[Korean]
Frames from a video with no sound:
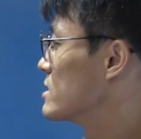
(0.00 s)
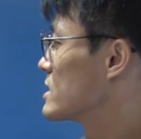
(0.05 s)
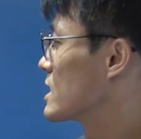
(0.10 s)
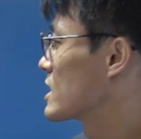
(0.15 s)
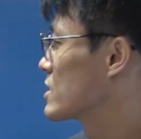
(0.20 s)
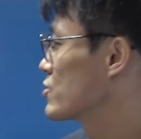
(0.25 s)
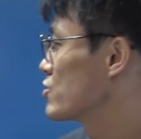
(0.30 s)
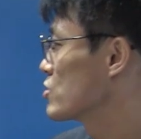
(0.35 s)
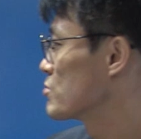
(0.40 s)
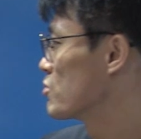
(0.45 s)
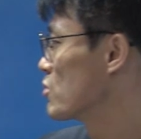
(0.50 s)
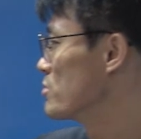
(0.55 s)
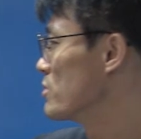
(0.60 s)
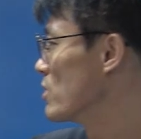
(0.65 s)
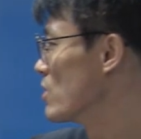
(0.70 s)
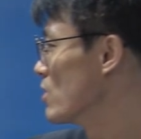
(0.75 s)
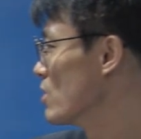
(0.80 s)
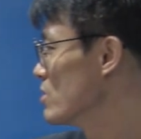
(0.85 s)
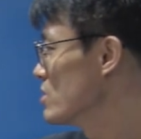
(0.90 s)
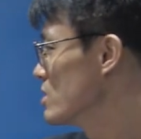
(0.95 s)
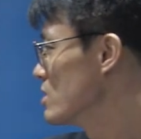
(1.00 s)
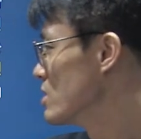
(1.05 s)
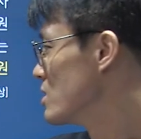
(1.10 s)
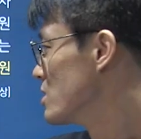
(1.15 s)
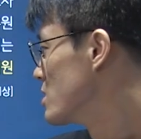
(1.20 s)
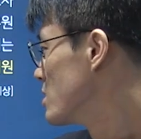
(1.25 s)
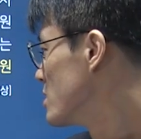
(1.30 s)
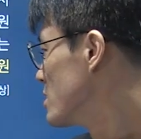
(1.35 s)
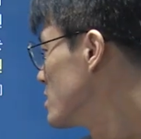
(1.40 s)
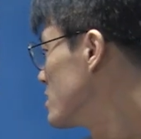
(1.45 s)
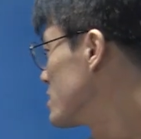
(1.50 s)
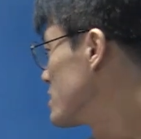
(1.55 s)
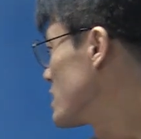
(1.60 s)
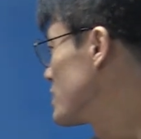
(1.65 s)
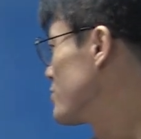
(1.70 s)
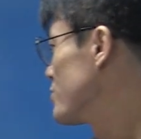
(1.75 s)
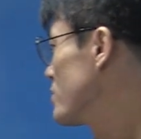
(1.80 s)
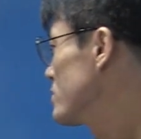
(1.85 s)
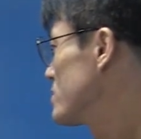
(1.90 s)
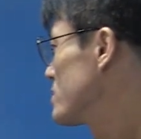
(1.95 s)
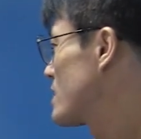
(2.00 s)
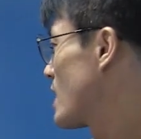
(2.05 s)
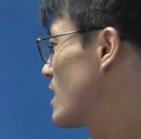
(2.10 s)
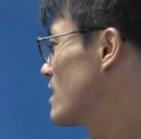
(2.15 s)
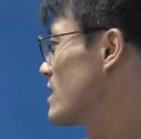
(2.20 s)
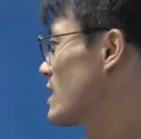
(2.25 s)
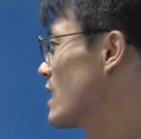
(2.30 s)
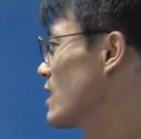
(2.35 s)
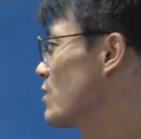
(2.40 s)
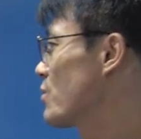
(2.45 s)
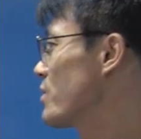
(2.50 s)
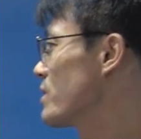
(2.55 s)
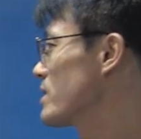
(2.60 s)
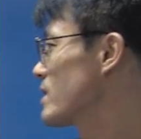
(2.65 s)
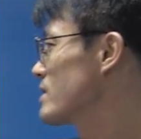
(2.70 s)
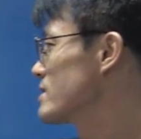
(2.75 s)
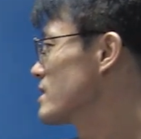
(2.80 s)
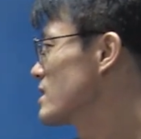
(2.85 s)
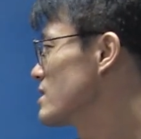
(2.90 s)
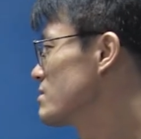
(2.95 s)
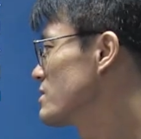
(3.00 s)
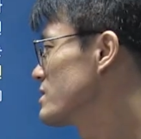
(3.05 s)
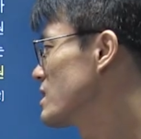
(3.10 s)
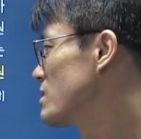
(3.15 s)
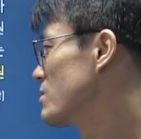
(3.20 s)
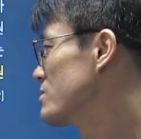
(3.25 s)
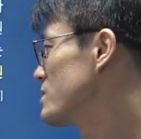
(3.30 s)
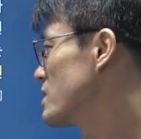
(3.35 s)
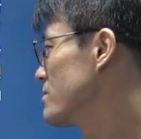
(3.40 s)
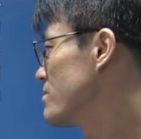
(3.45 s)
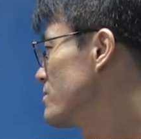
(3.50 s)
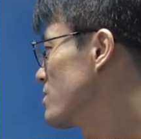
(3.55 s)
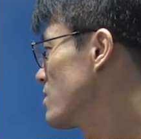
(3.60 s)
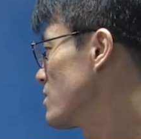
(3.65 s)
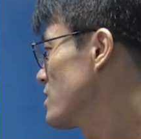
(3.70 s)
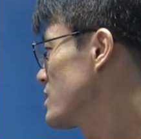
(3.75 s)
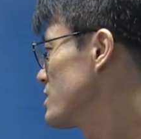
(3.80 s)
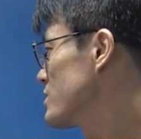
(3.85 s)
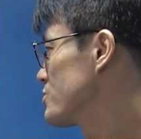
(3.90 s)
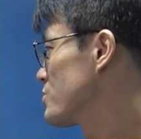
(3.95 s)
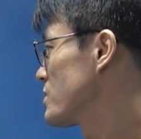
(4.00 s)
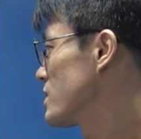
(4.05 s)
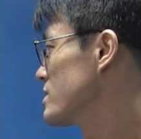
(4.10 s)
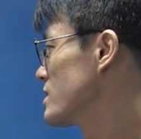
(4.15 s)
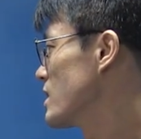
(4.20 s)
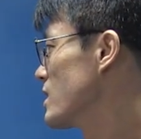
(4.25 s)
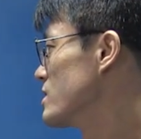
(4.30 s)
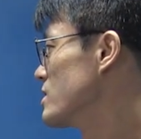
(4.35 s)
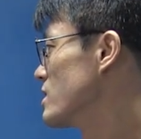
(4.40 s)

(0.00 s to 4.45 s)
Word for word: 자, 이렇게 쭉 보면 자, 위원은 당 각호에 해당하는 사람을 대원직 임명하는 입축한다.